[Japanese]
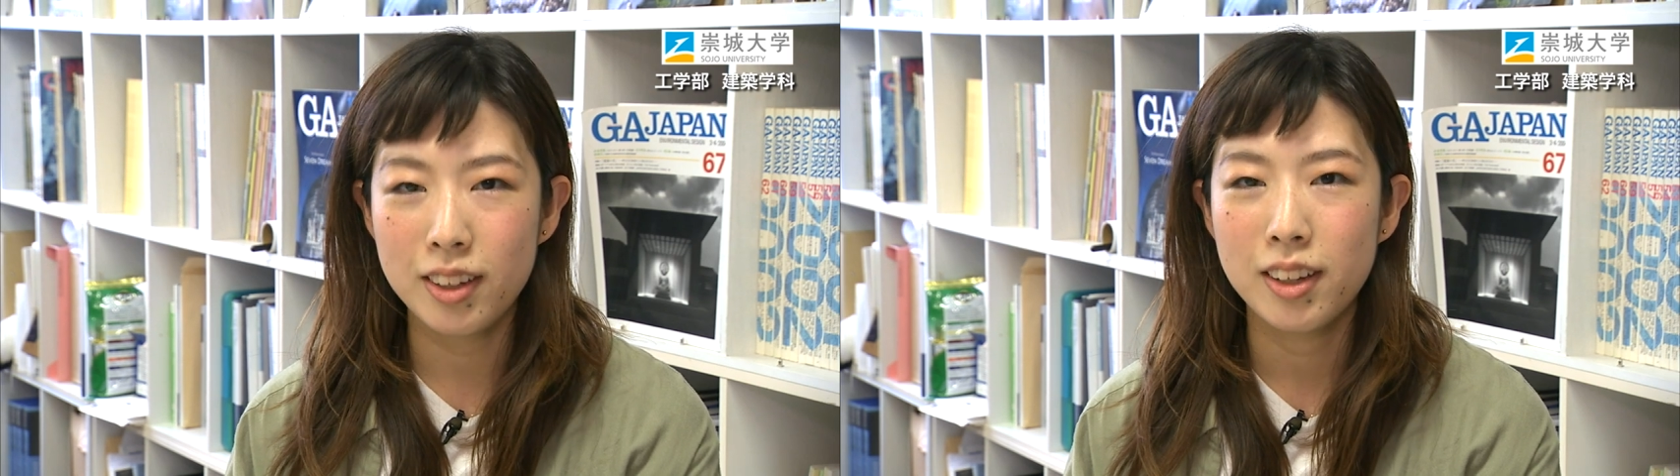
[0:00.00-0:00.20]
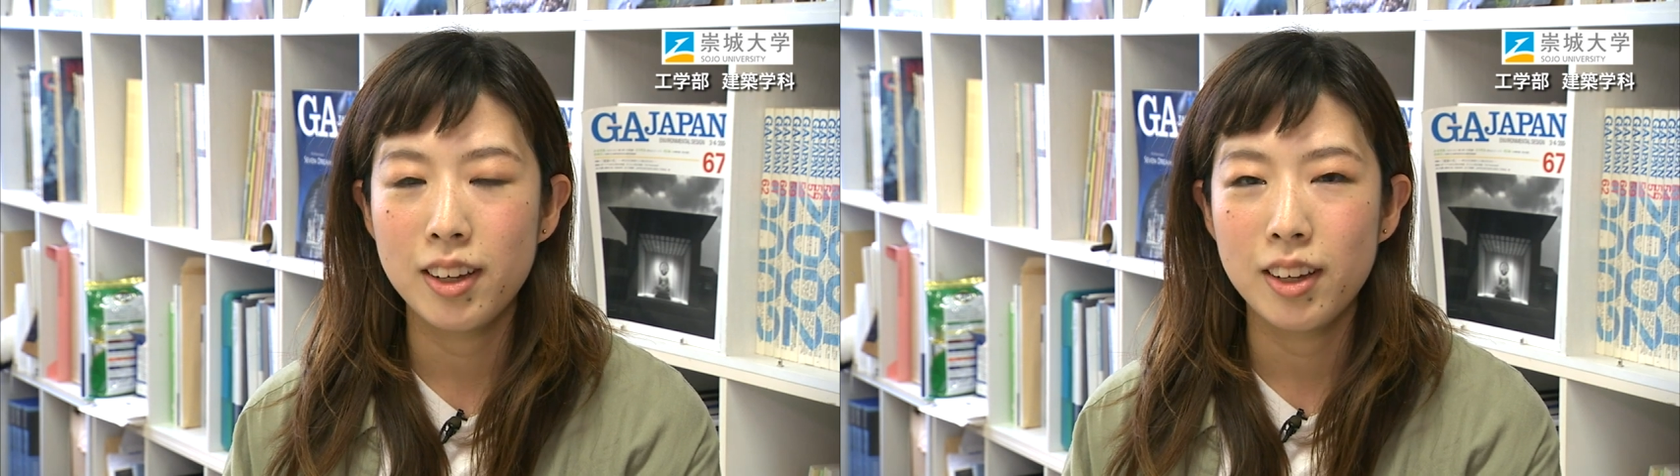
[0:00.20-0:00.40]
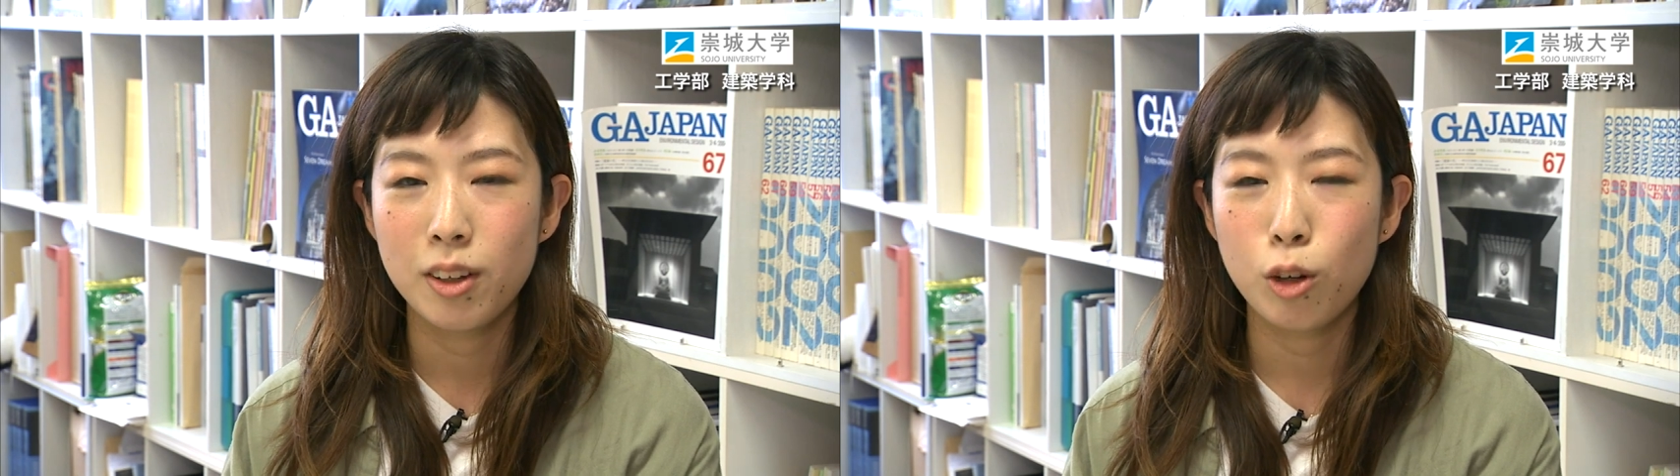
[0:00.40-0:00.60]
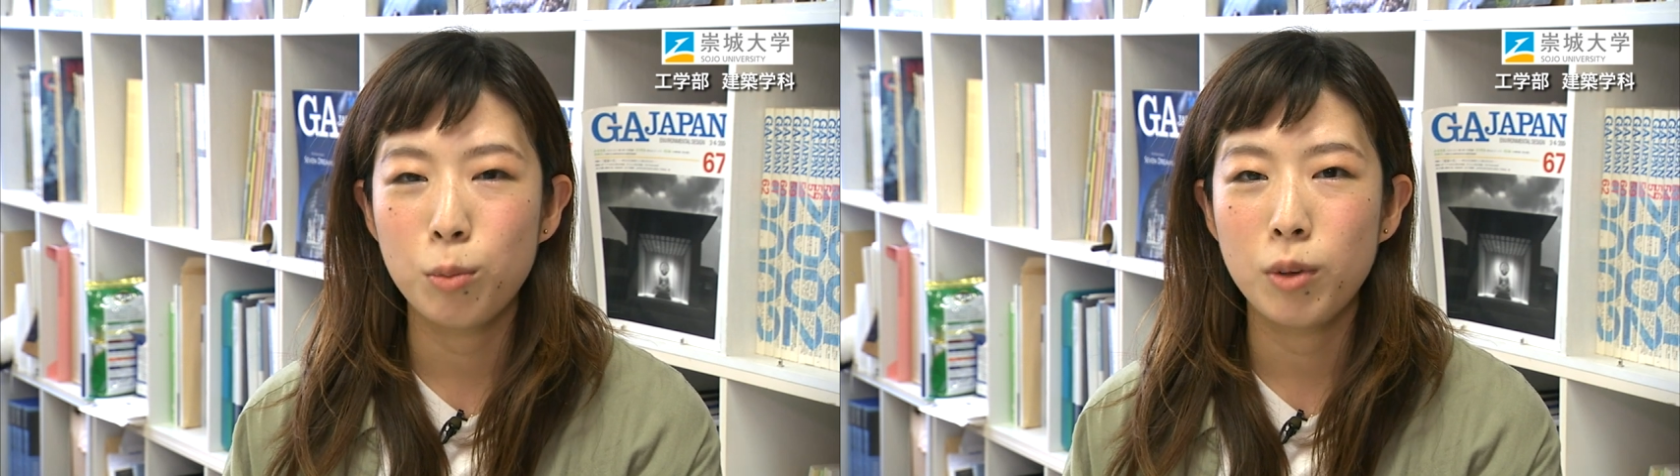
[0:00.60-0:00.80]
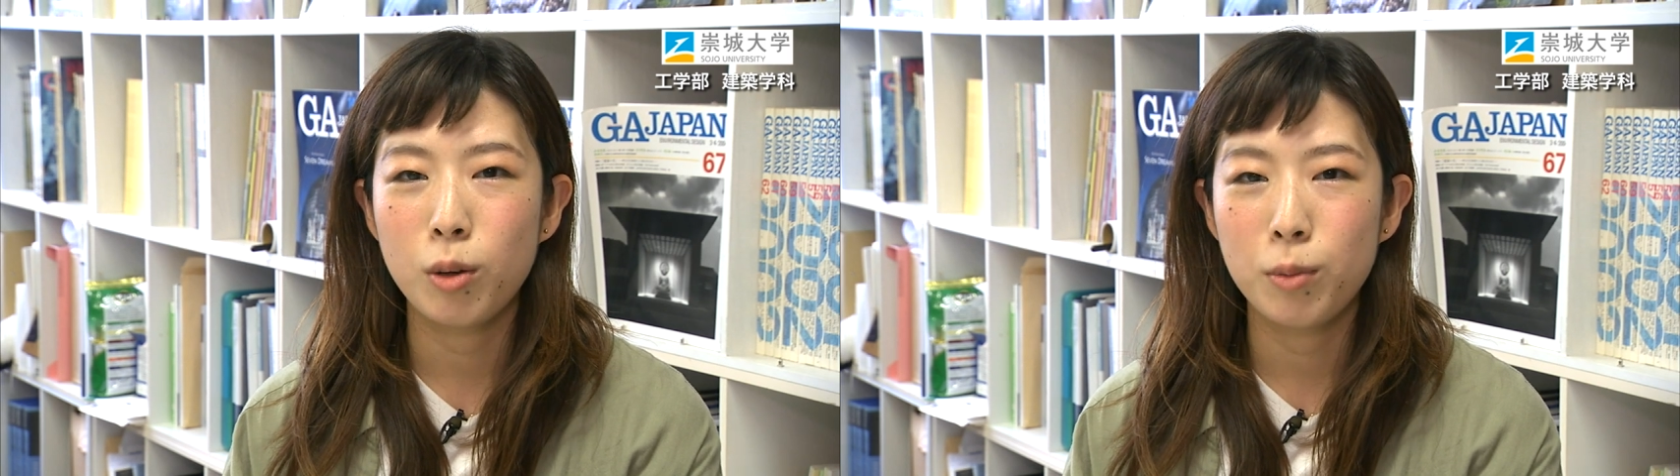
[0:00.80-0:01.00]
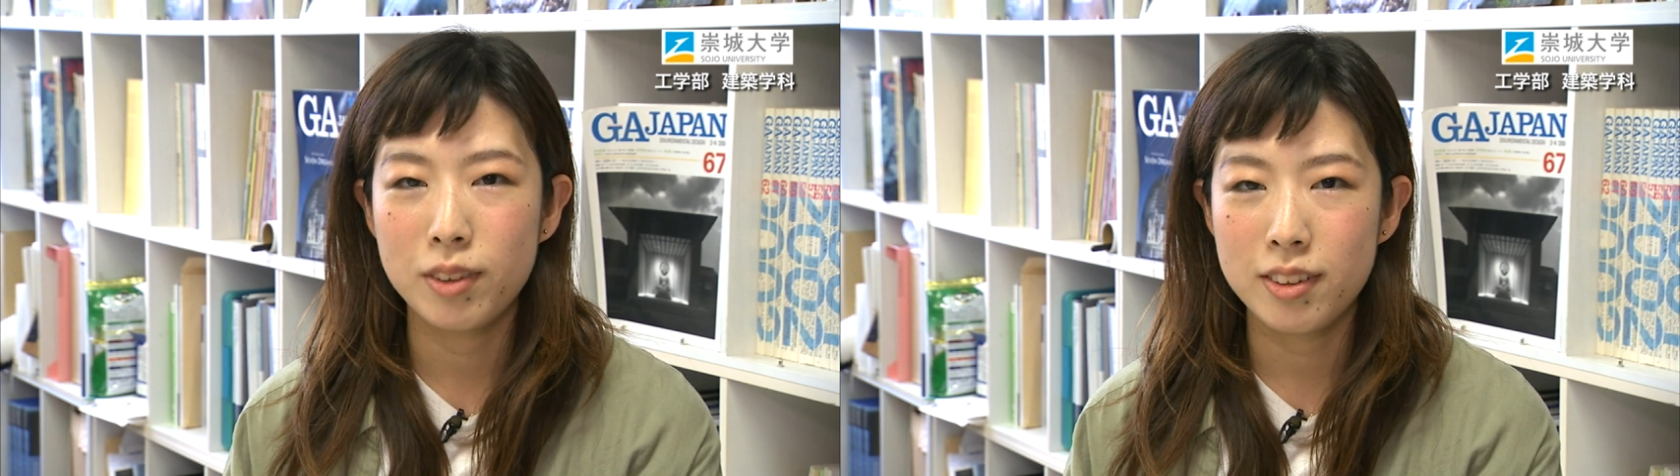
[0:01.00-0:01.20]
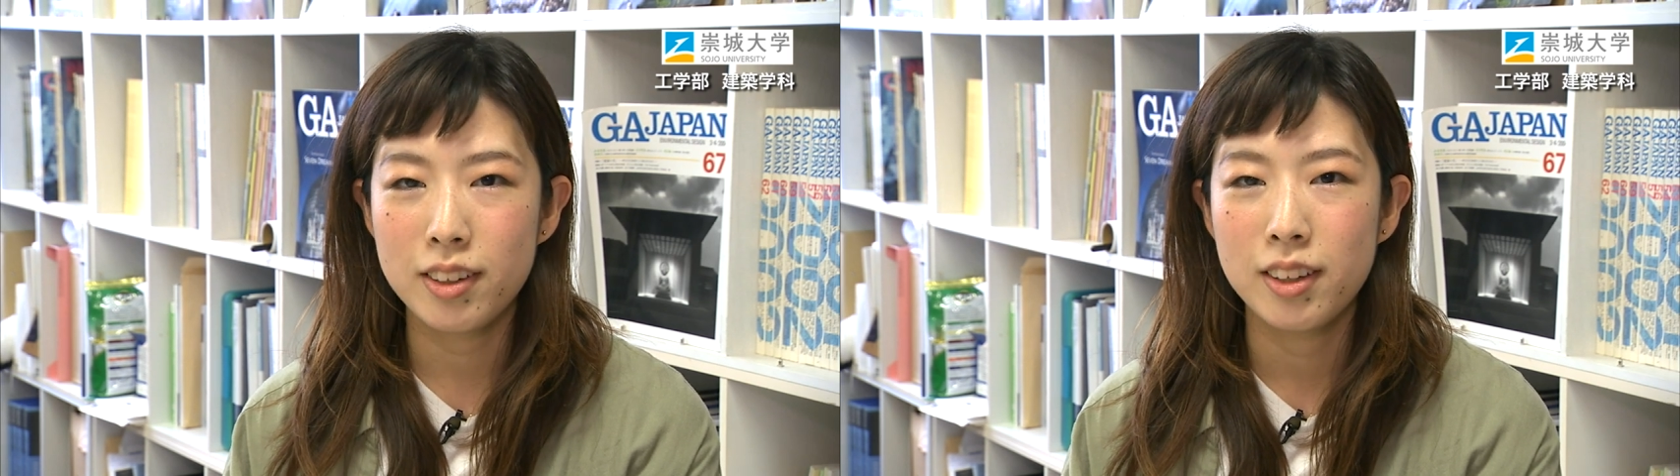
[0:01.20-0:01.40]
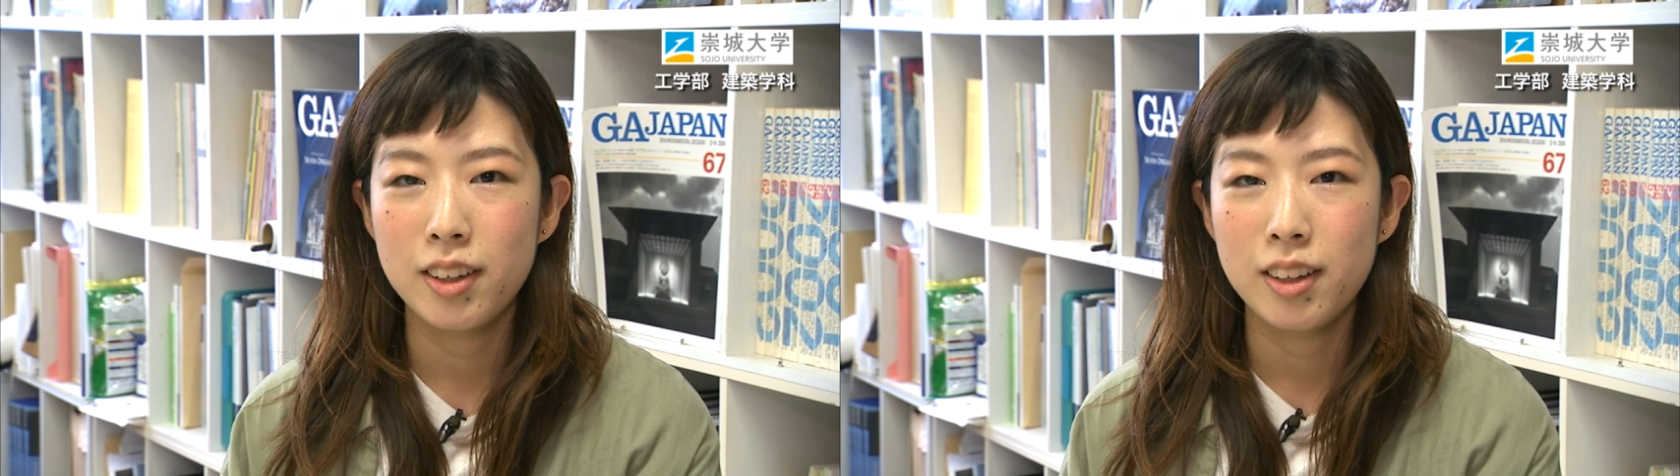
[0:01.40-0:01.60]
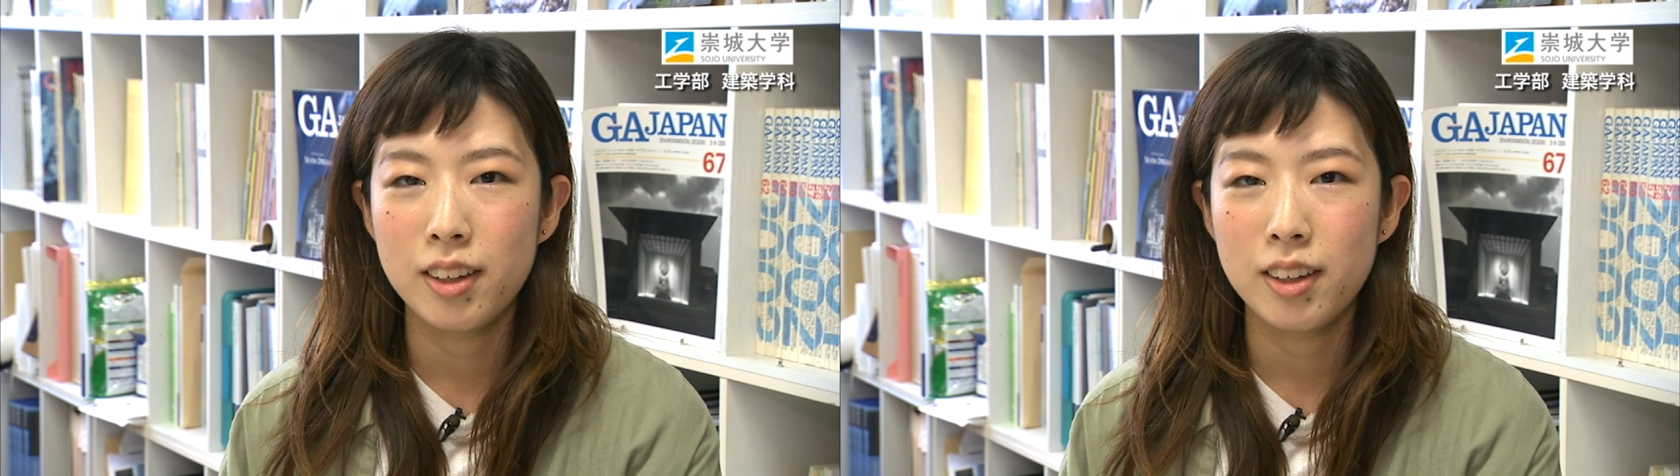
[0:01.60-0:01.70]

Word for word: に興味を持ち